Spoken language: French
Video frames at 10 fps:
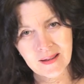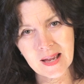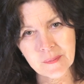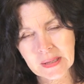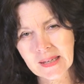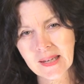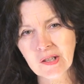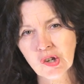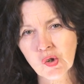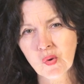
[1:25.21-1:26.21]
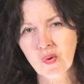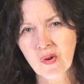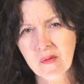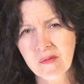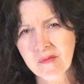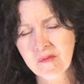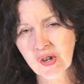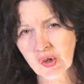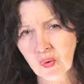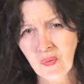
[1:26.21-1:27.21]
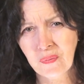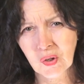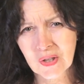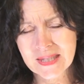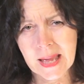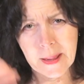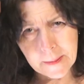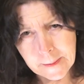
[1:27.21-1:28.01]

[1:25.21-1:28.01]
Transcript: après quelques jours, moi, je trouve que ça